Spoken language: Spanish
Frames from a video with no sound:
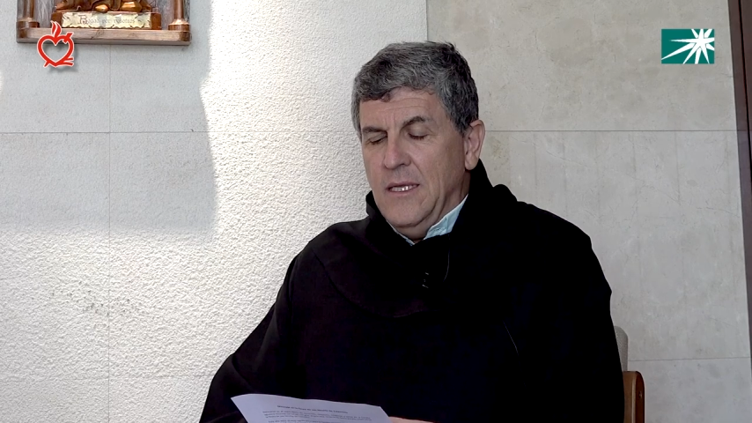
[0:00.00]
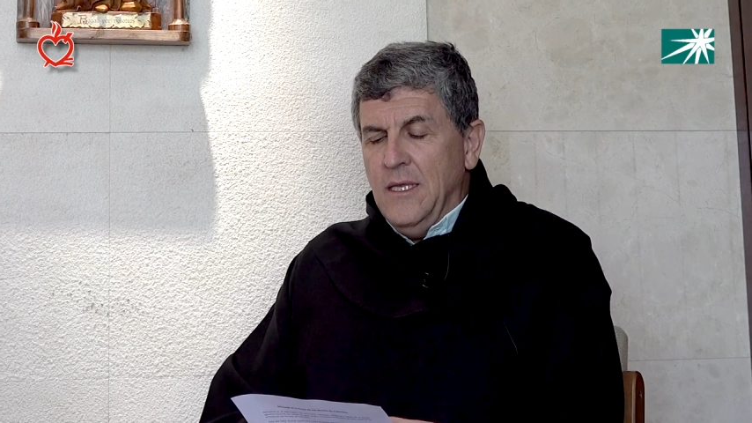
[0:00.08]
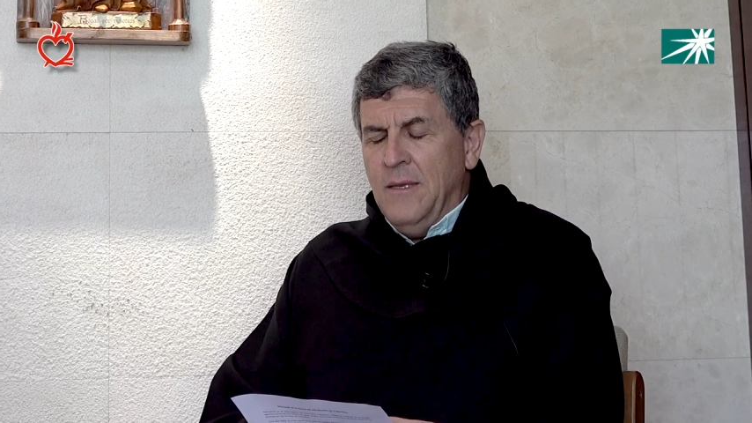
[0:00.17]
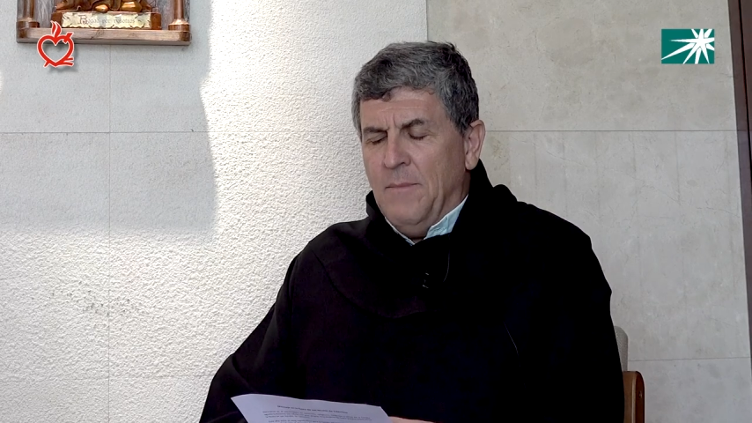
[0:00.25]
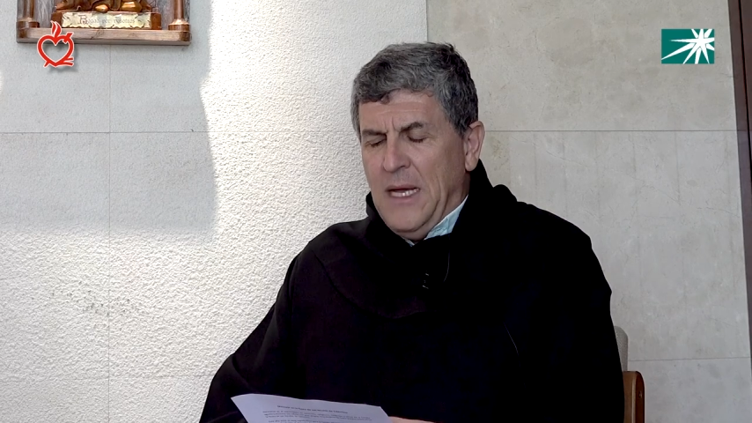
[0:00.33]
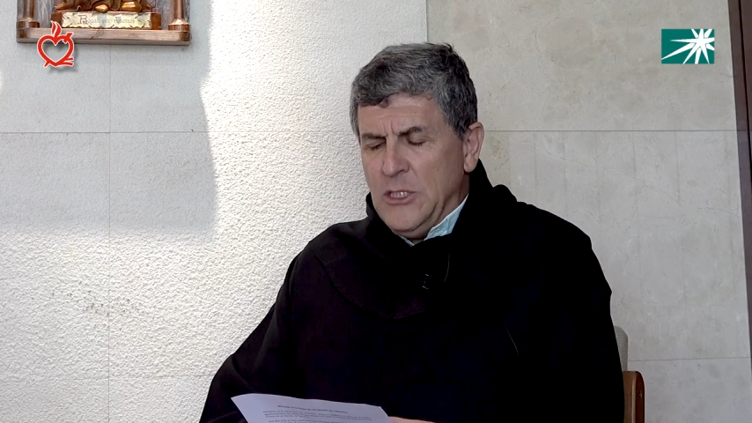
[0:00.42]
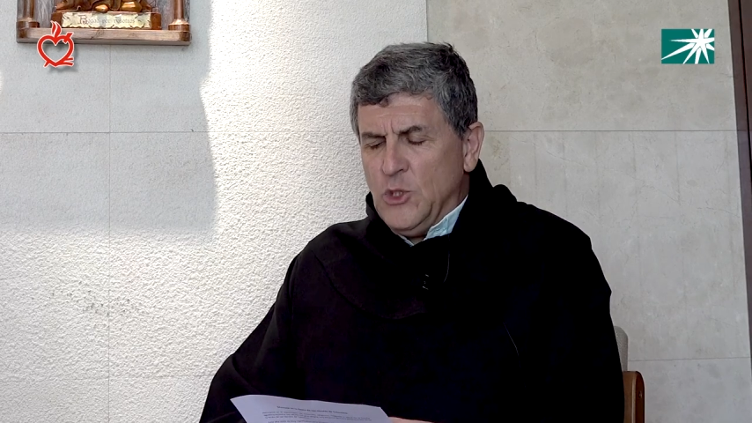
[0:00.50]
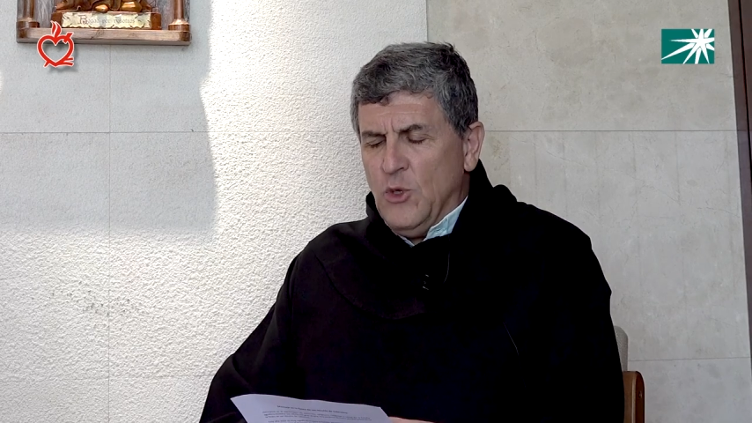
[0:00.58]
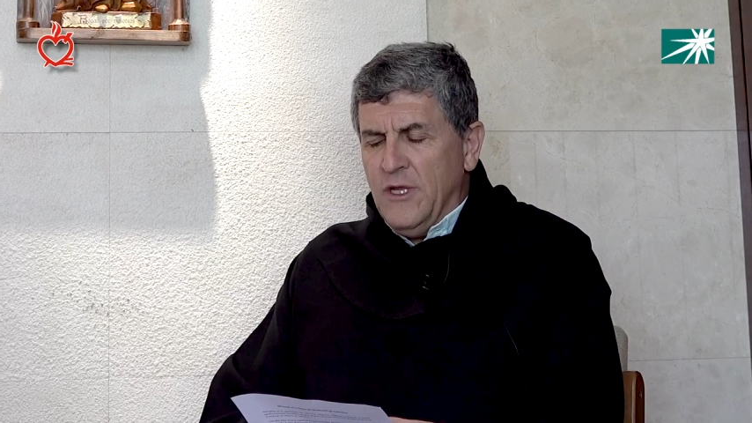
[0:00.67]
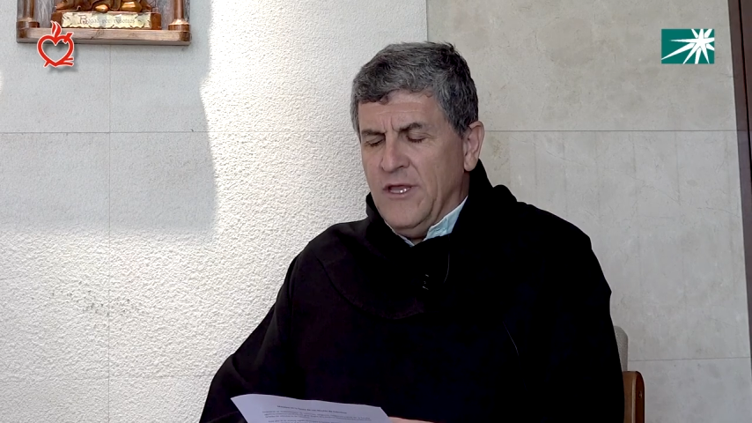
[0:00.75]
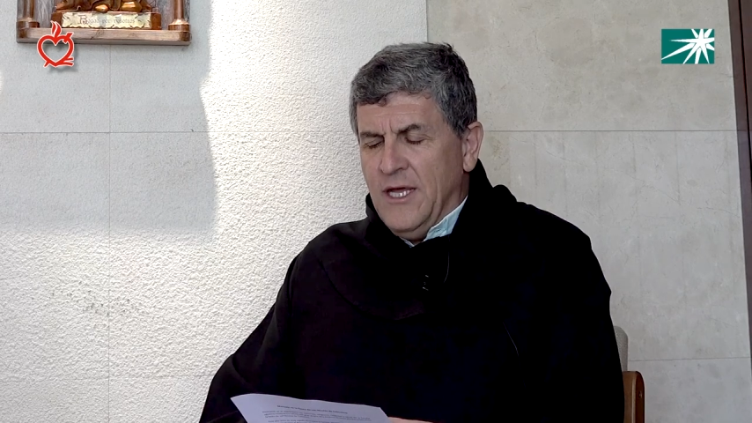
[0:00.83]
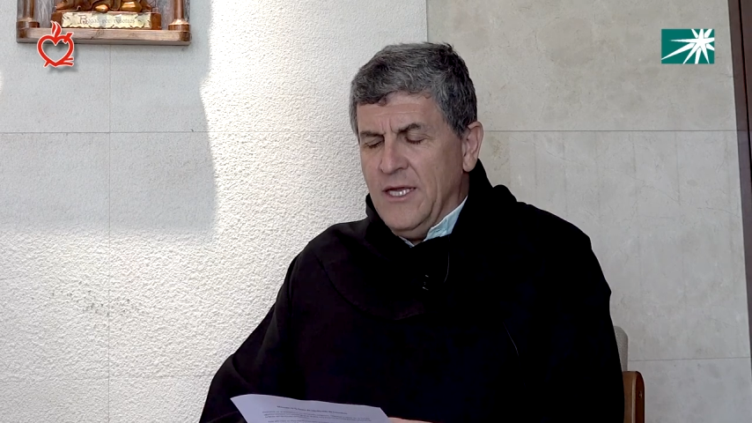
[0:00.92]
y más
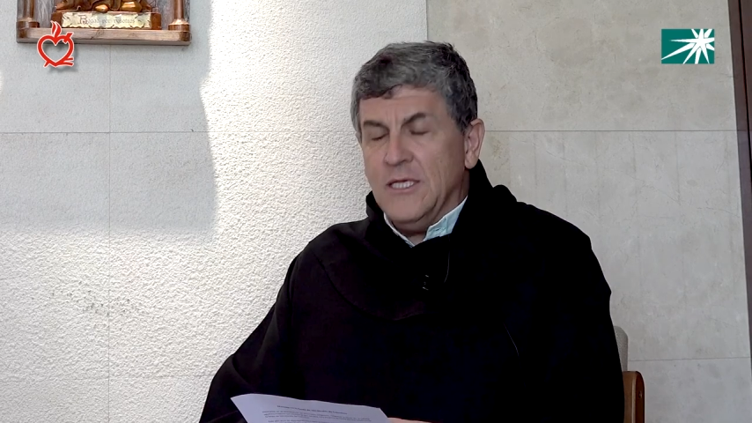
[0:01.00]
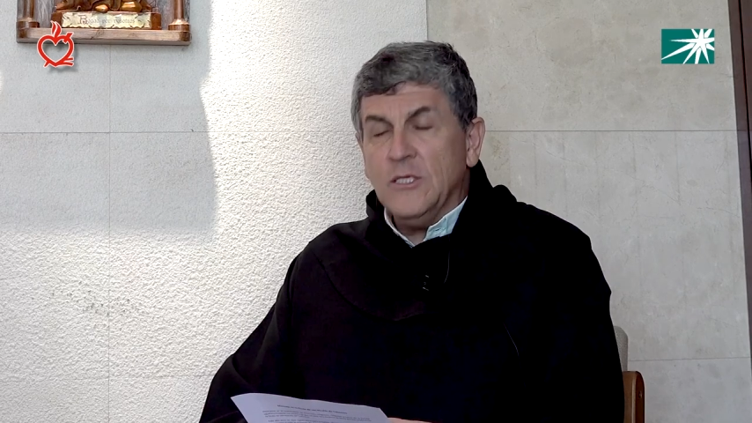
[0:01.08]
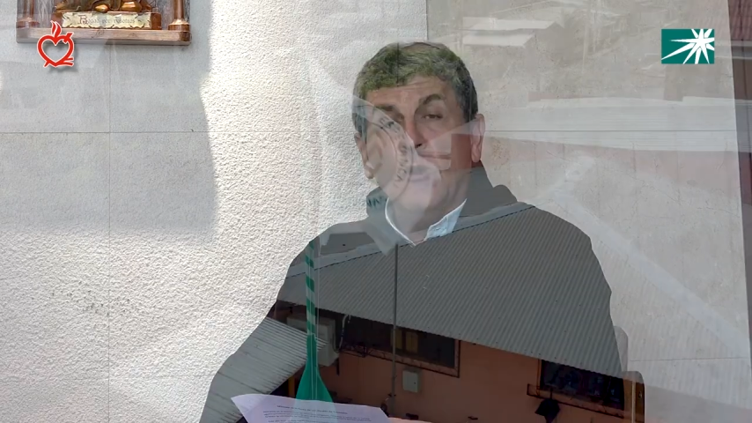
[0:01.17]
solidarias